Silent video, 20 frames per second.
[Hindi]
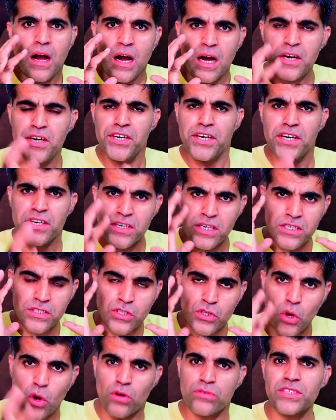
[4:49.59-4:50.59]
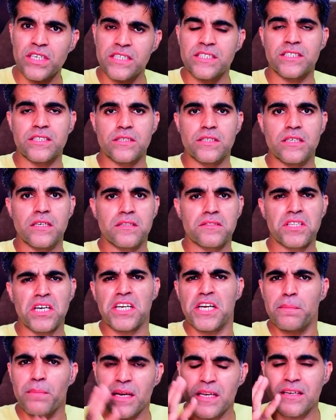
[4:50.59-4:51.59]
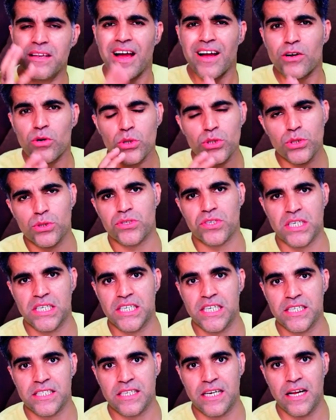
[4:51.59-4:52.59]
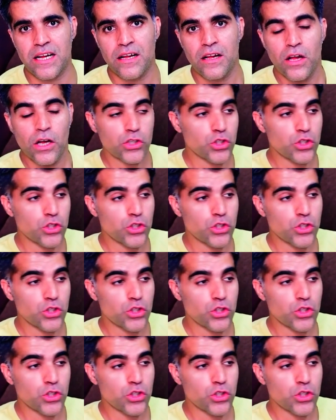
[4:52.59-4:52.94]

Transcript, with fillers: हंड्रेड और थाउजेंड तकरीबन लाखों जो ट्रेडर्स हैं